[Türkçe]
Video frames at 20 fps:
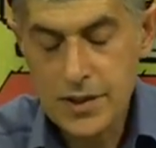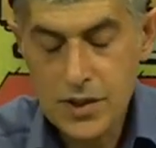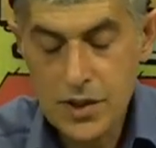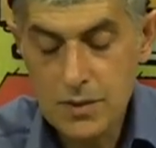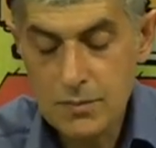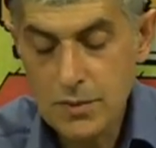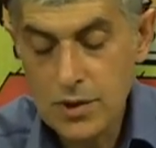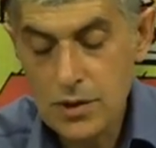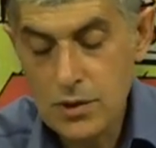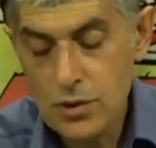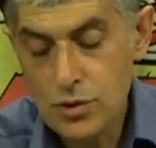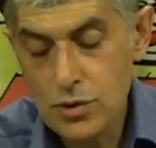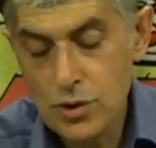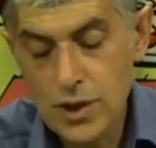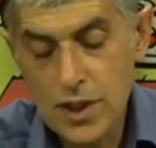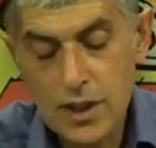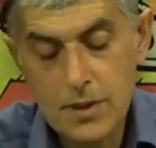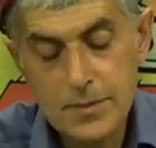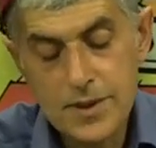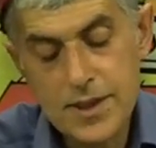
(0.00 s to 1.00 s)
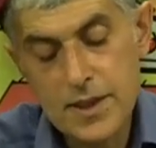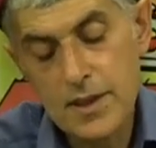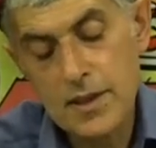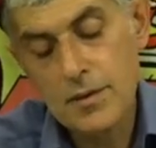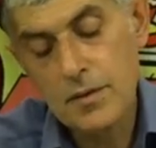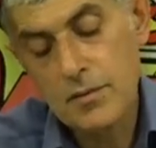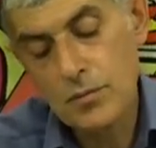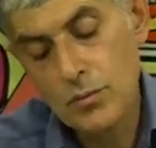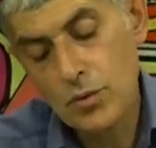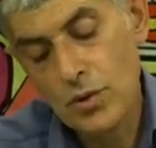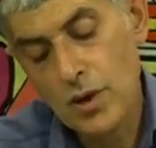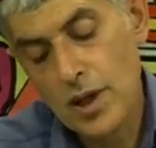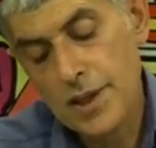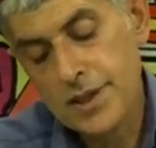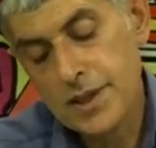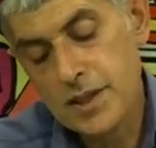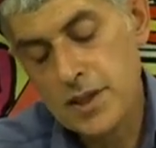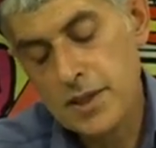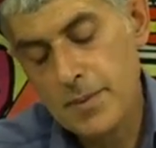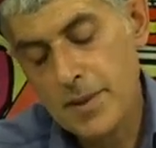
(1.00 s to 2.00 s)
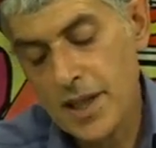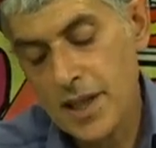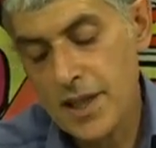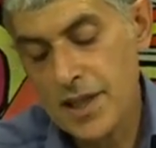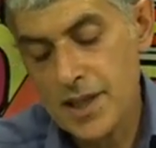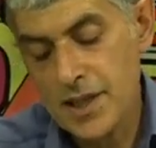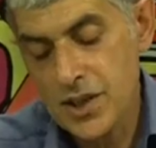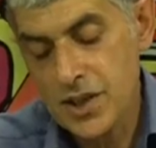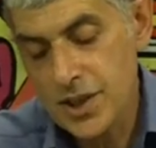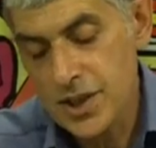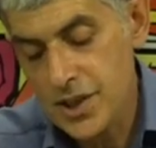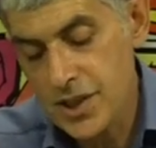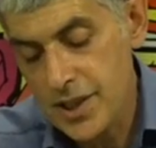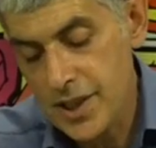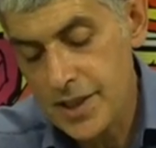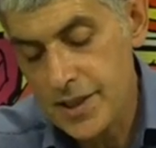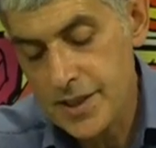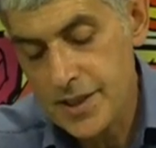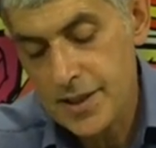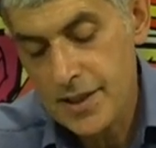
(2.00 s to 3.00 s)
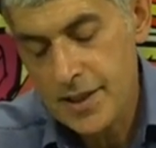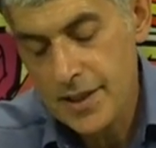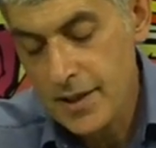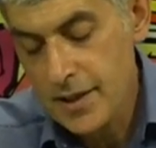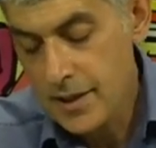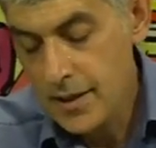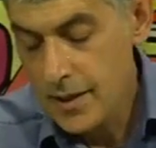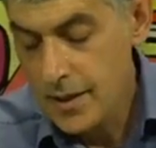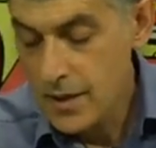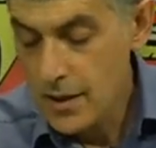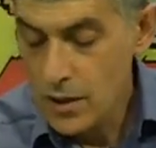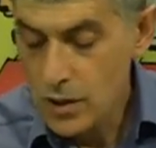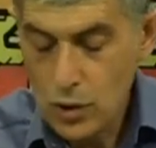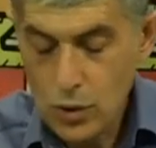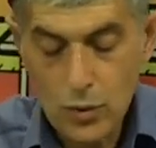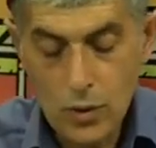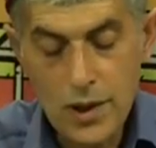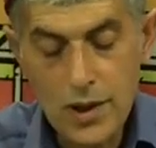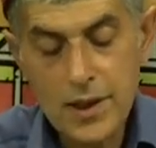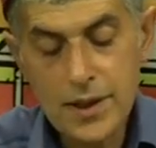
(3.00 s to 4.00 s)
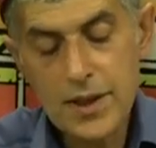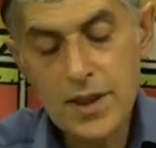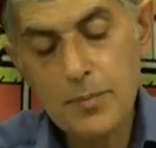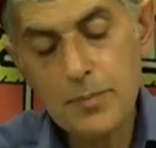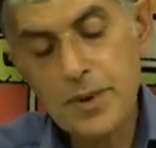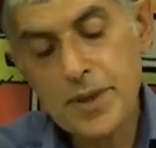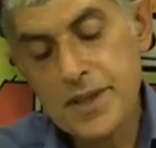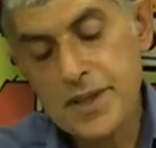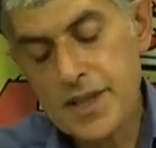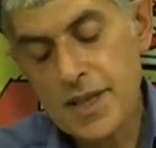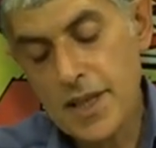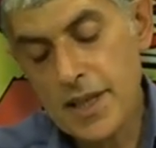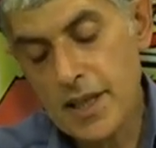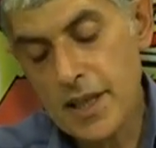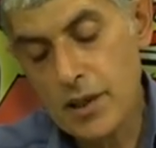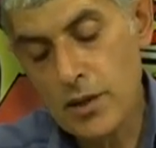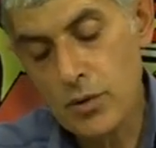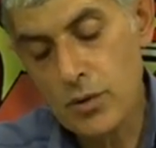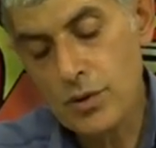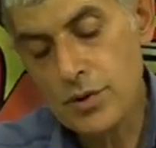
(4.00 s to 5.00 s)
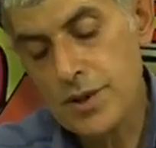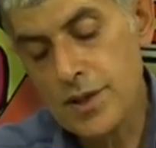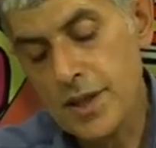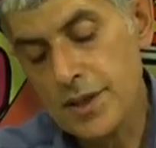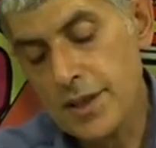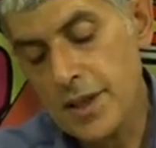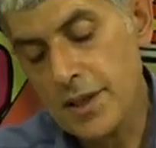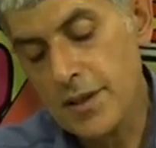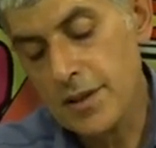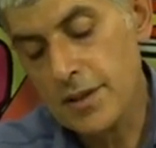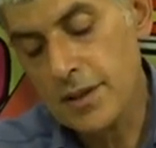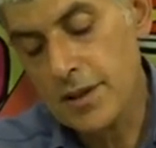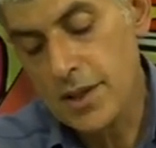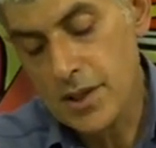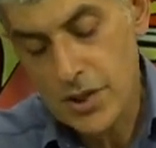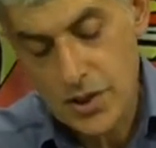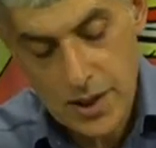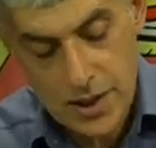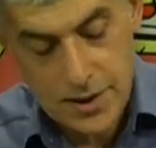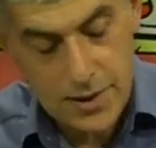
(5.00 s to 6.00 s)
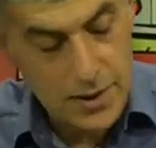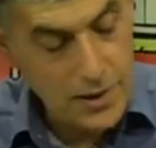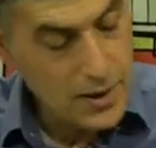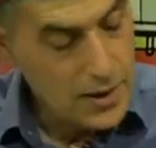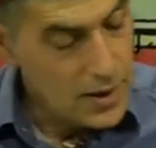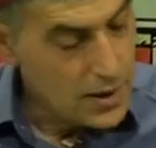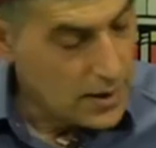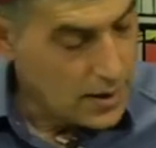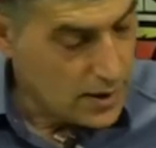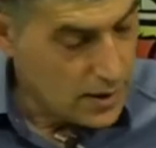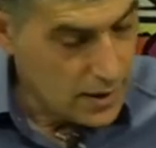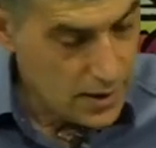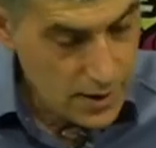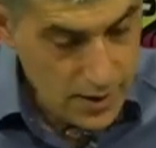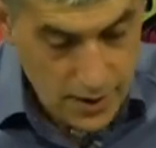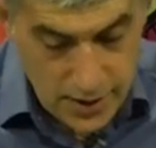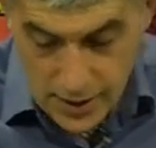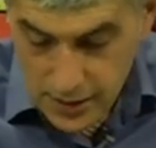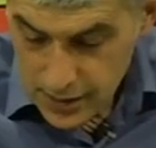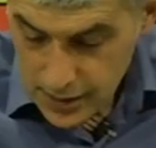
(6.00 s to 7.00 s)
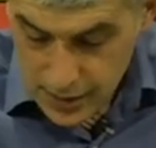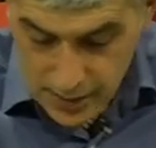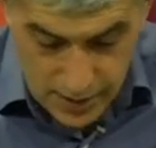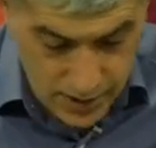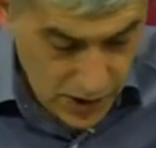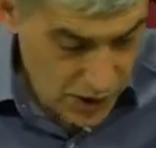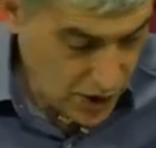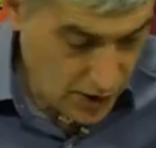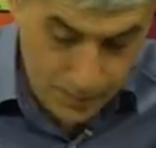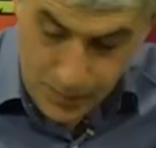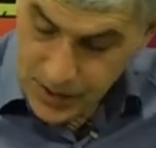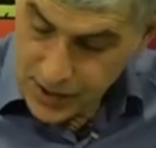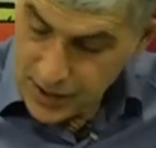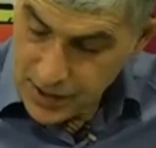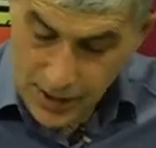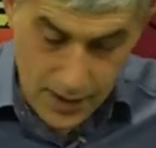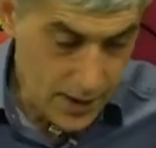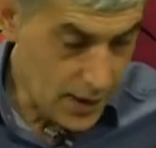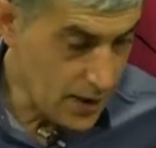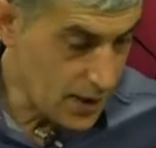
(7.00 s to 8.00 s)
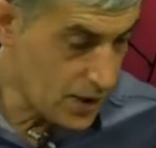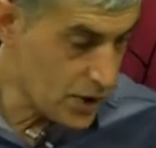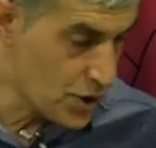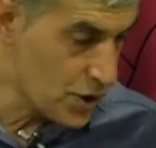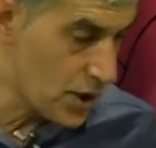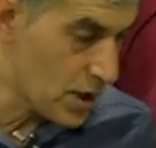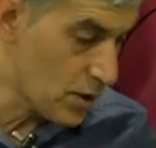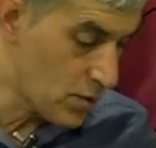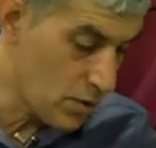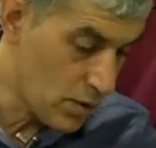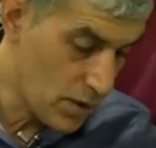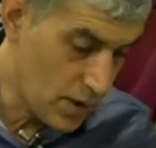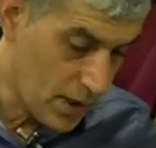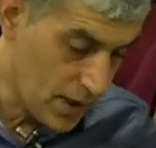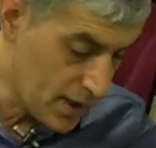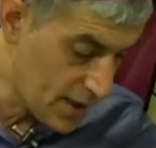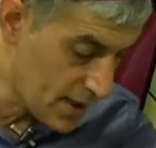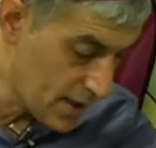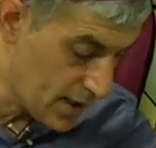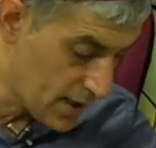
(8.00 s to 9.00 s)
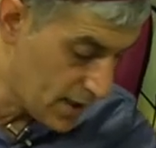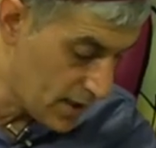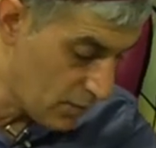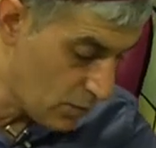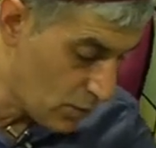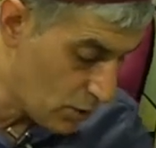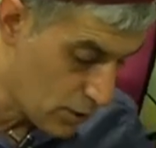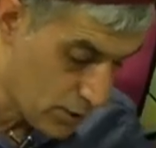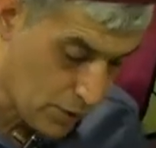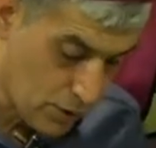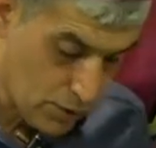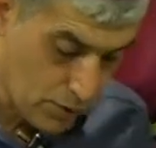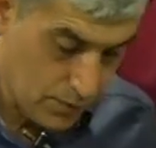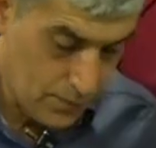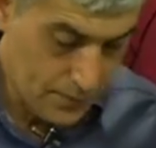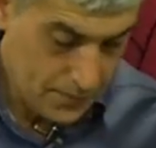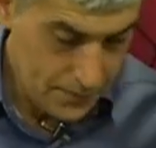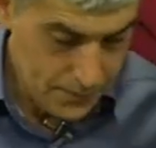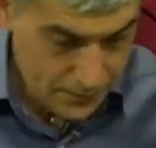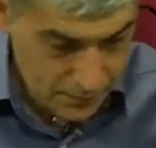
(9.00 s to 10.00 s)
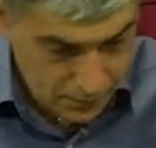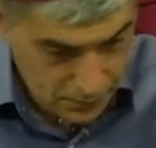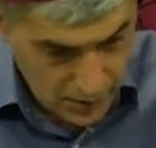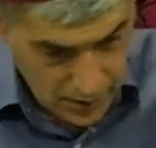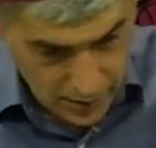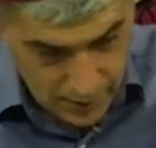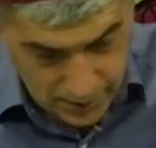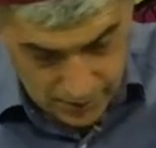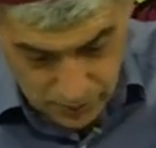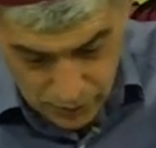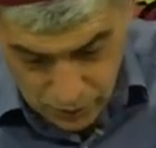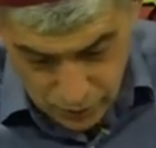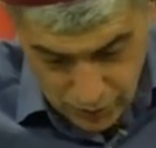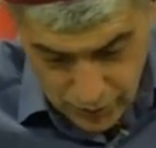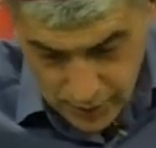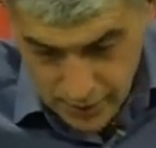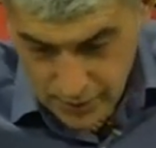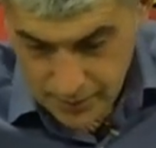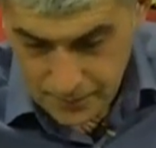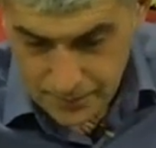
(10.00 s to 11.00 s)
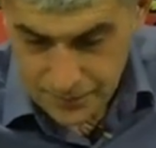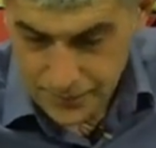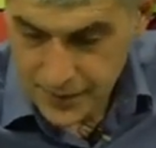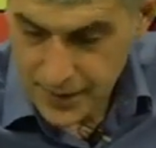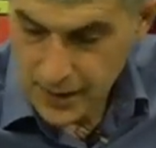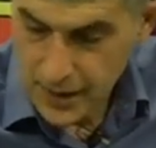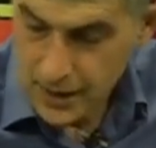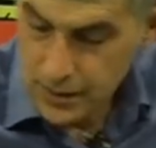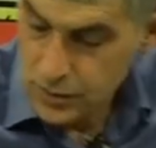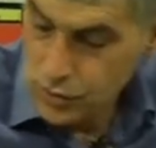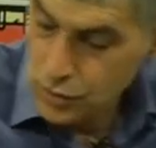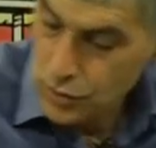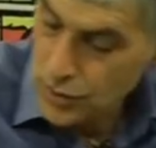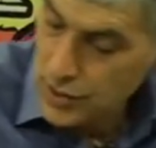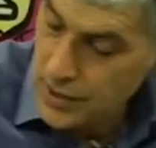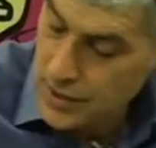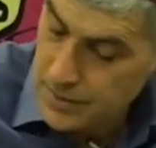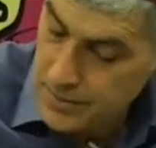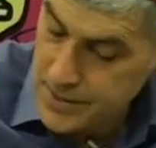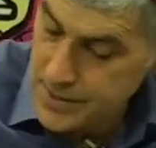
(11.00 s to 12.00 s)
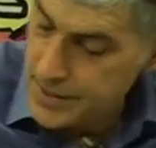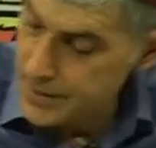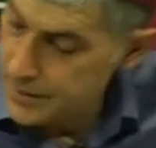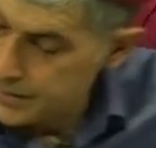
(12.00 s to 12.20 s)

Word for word: Şimdi süngerimizi bu alt kısma yerleştireceğiz. Yuvarlak yapmanıza gerek yok zaten arkadaşlar. Ee, çapı da aşağı yukarı kaç santim olsun? Bakalım şurada. Yani süngerimizin.